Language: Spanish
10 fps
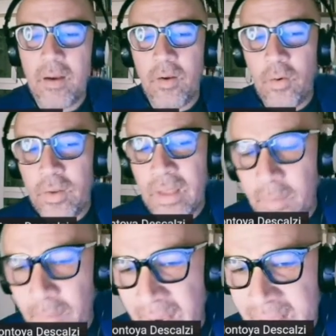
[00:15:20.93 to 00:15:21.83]
No, y
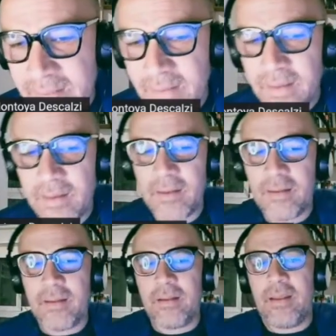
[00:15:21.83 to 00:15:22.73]
además
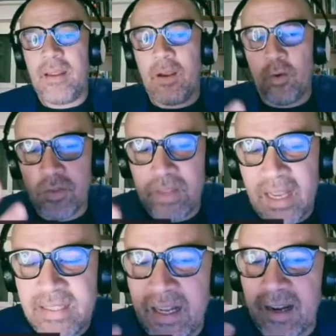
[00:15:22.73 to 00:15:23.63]

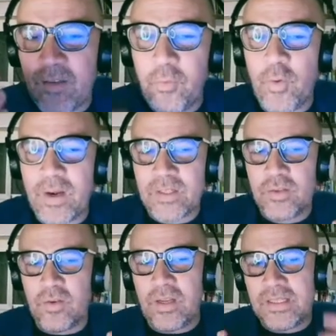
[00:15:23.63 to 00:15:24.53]
encontraste el
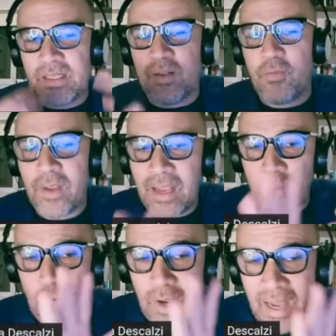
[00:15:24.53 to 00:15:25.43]
refuerzo que
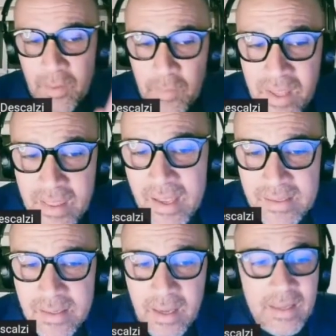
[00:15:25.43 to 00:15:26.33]
significa tocar
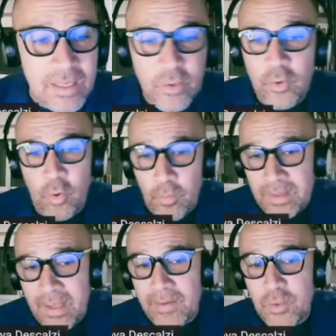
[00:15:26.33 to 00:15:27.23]
vidas. Y eso nos
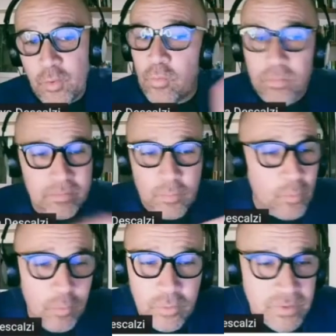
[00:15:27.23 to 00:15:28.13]
comentabas tú
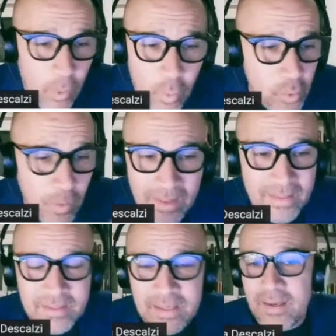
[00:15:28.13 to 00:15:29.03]
un segundo
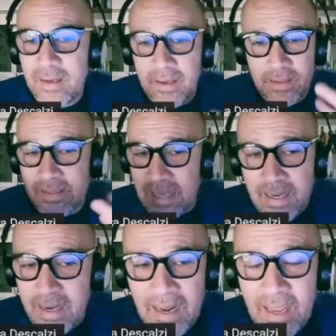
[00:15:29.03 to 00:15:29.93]
antes de,
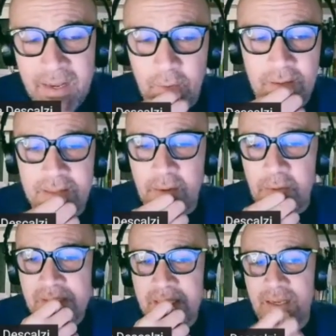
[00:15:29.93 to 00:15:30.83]
salir al aire con la
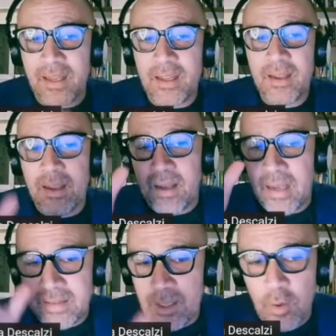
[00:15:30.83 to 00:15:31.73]
entrevista, que
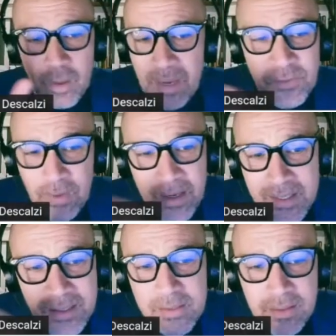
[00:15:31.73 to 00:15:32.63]
a ti lo que más
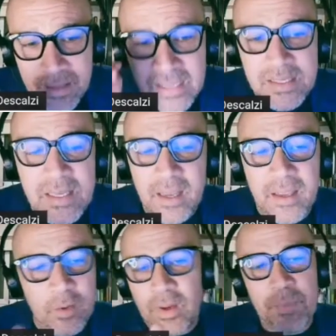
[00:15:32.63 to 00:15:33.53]
feliz te hacía
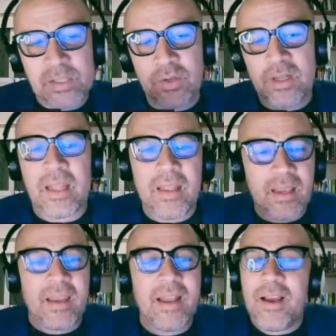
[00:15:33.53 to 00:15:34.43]
es que una persona te
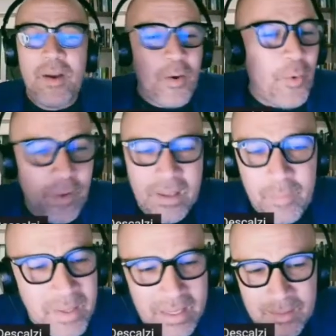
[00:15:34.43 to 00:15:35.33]
dijera, oye,
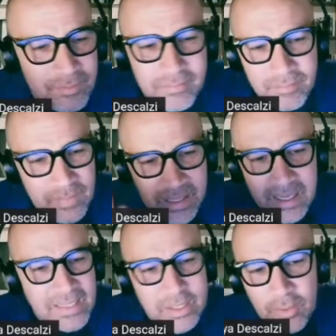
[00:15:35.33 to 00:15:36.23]
Pía, mi
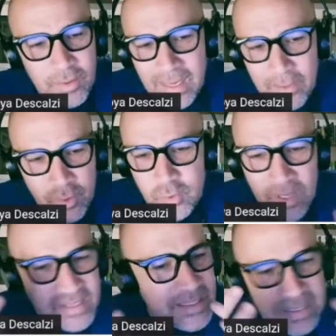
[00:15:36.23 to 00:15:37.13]
día ha sido grandioso
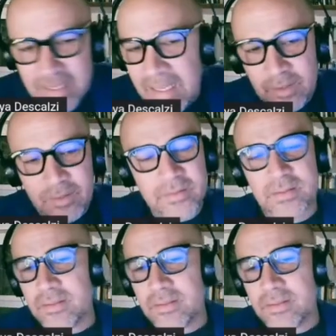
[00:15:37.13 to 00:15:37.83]
gracias a ti, ¿no?